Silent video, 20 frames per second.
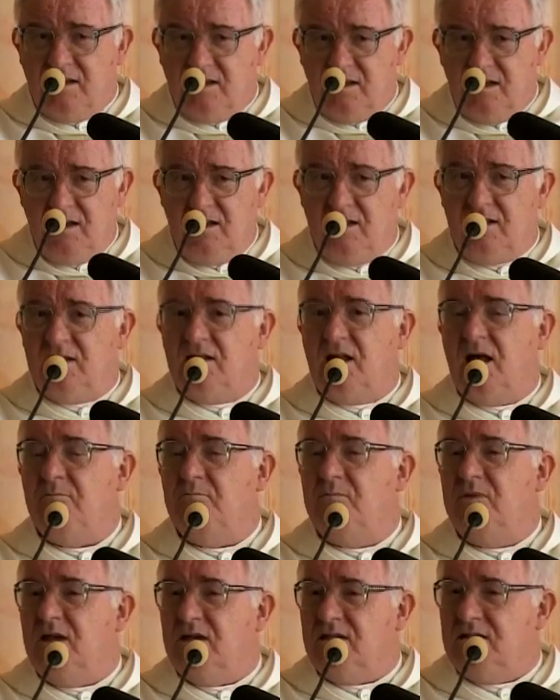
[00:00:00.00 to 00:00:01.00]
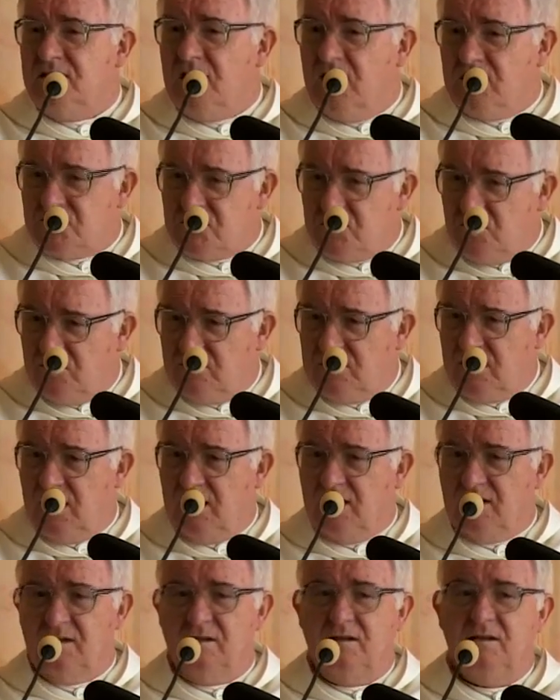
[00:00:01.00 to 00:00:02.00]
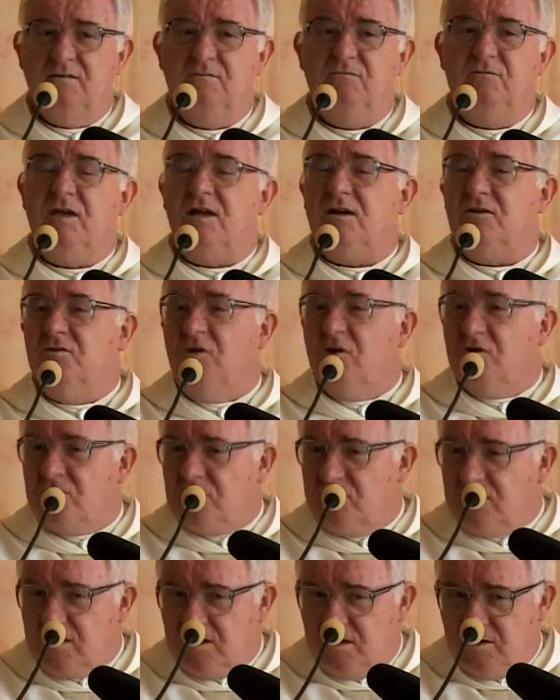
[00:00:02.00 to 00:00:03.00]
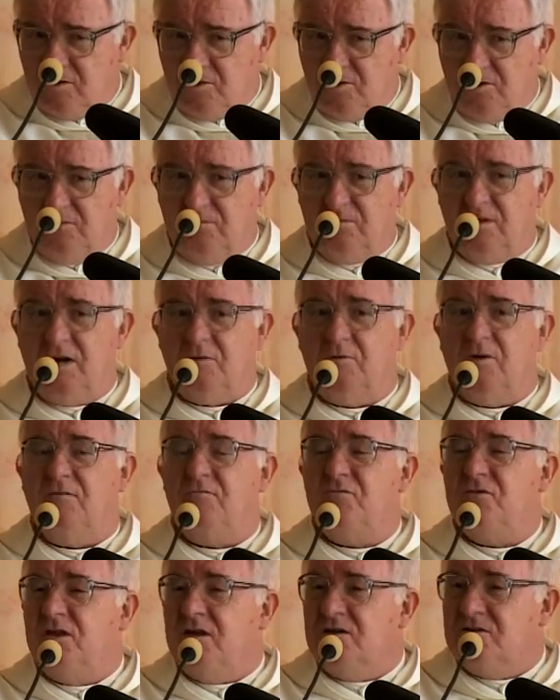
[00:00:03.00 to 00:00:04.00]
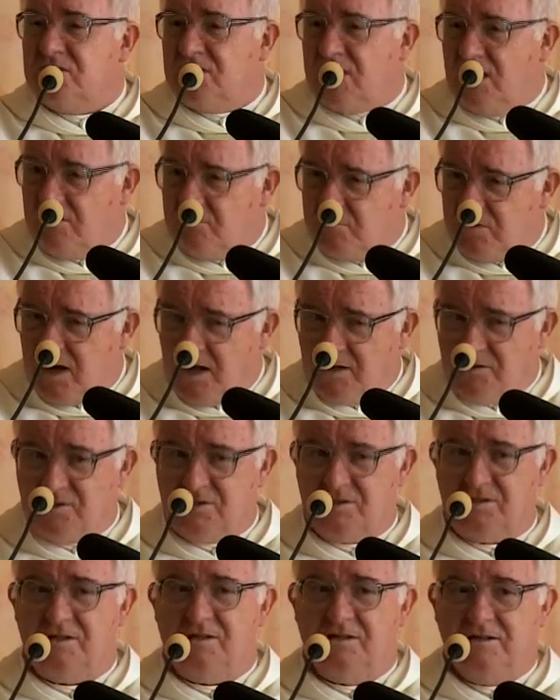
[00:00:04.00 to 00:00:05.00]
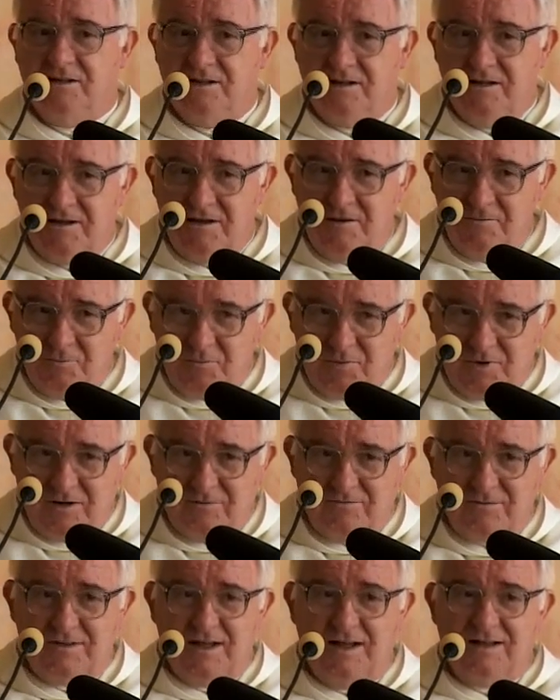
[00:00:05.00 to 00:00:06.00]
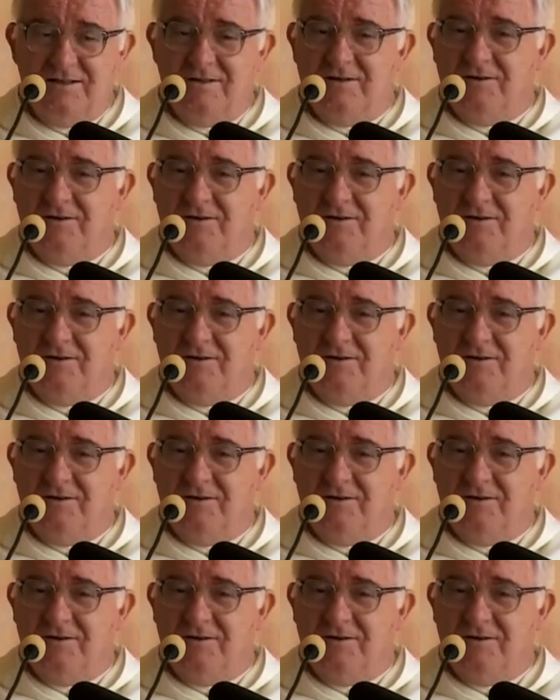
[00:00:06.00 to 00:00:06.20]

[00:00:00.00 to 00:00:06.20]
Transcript: I ta biedna żona wierności dochowała w ciężkiej pracy, prawda?